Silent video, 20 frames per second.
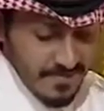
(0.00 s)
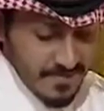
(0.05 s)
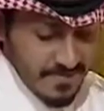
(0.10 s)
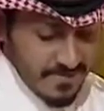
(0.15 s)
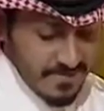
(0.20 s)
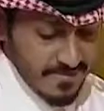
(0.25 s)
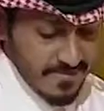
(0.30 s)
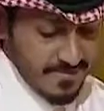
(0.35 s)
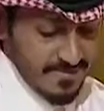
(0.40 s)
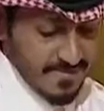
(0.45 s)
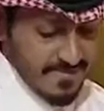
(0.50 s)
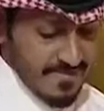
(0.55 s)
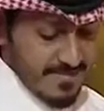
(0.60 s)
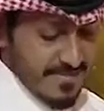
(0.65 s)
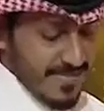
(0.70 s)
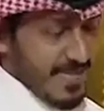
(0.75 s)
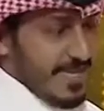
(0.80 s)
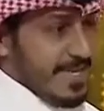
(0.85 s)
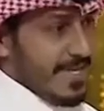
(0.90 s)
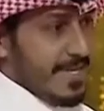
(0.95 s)
جنود
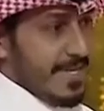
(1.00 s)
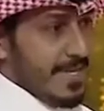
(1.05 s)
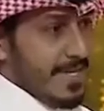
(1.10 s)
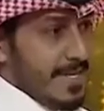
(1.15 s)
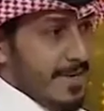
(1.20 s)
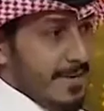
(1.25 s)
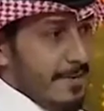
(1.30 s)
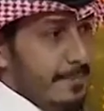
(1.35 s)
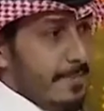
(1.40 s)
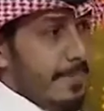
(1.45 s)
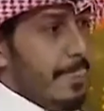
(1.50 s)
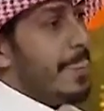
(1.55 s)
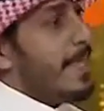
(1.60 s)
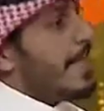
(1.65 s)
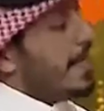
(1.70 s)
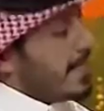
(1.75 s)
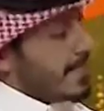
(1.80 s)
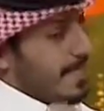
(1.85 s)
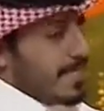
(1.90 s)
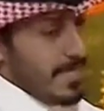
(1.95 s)
الصفوف الأمامية
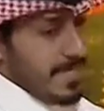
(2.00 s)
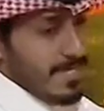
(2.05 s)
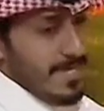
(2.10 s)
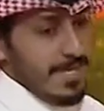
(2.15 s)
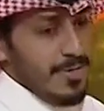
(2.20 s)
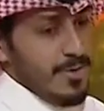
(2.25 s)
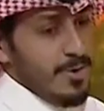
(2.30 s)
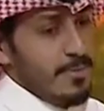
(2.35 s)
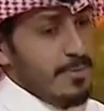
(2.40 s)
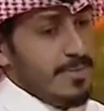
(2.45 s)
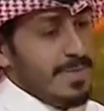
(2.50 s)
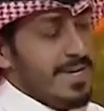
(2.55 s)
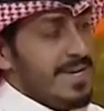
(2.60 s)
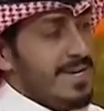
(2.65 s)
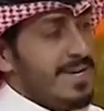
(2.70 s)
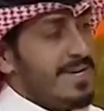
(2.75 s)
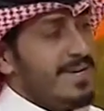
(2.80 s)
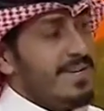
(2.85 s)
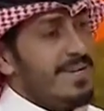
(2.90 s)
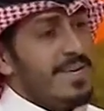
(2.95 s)
أكيد أبطال اللي هم
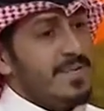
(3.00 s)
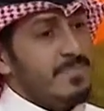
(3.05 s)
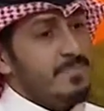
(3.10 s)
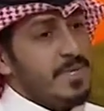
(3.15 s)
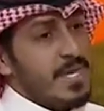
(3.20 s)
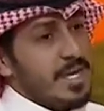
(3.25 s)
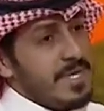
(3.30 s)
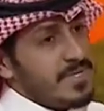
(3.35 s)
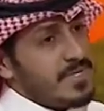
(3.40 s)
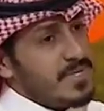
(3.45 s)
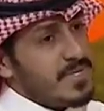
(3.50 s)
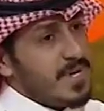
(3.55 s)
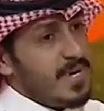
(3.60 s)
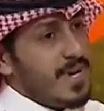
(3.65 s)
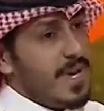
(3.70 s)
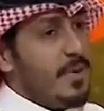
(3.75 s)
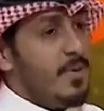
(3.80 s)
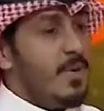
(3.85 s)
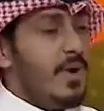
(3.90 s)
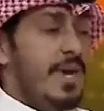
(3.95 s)
الصحة أبطال
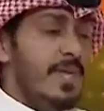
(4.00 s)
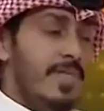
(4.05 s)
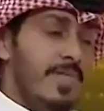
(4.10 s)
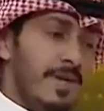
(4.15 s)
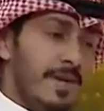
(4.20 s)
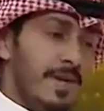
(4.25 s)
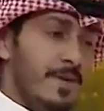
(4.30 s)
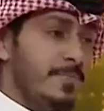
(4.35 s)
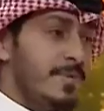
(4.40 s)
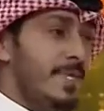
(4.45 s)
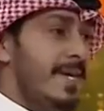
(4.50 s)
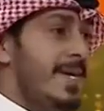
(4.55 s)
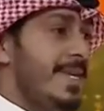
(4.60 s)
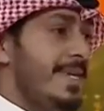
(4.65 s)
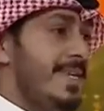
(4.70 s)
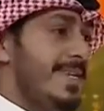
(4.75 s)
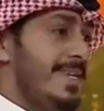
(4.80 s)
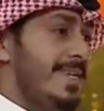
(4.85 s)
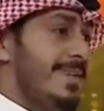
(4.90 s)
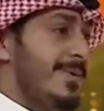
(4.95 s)
الصحة وأيضا
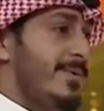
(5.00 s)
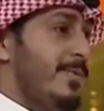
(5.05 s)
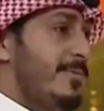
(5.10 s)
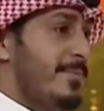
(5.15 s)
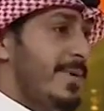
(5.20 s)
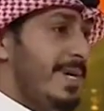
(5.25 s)
أبطال اللي هم